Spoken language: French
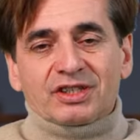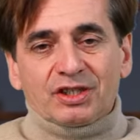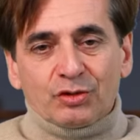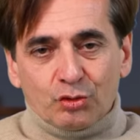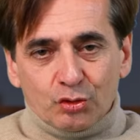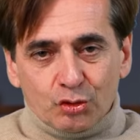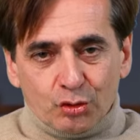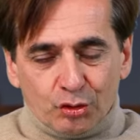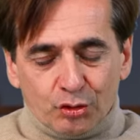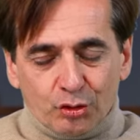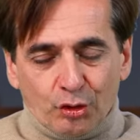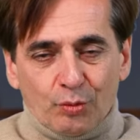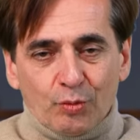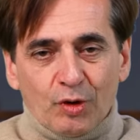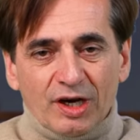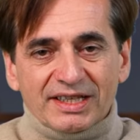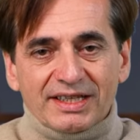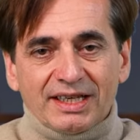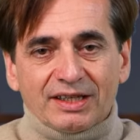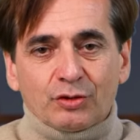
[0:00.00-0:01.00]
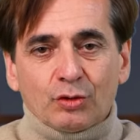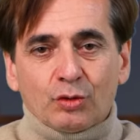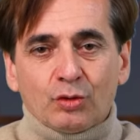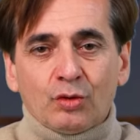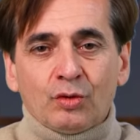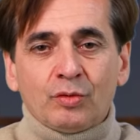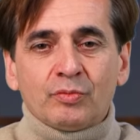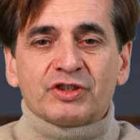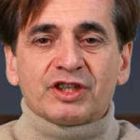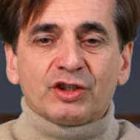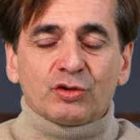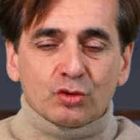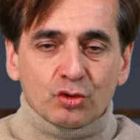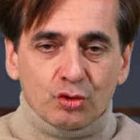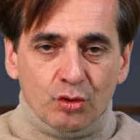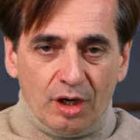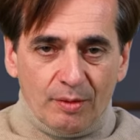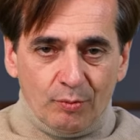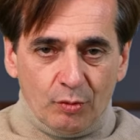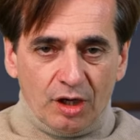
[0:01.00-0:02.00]
c'est toujours sur moi que ça tombe, c'est
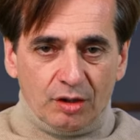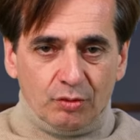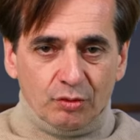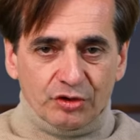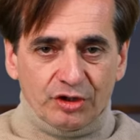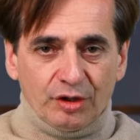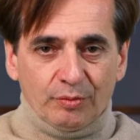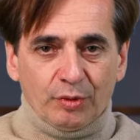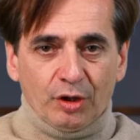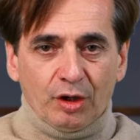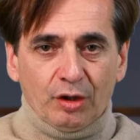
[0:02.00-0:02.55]
toujours à moi qu'on s'en